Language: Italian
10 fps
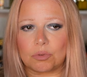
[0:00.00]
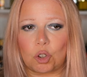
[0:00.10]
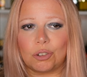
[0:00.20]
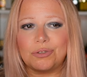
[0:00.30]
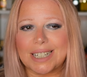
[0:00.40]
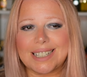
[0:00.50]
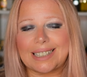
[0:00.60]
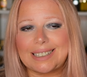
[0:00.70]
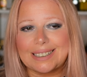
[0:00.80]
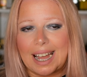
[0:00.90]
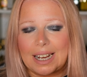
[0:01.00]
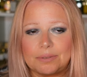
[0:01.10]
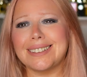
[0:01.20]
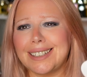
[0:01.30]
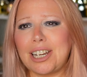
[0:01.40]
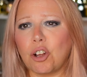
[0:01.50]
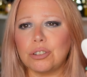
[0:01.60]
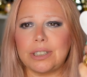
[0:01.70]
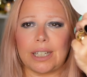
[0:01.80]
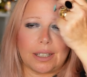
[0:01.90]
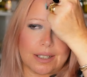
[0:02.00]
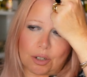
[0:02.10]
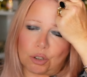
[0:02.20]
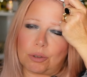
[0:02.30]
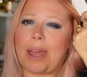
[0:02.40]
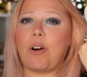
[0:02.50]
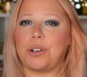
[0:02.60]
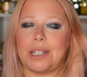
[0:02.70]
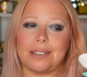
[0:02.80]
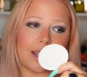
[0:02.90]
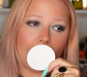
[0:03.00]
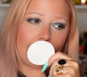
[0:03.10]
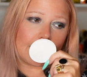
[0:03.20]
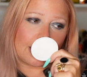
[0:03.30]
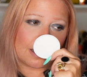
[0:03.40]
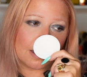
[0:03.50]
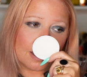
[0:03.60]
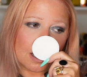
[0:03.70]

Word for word: contrastata da delle note secondo me orientali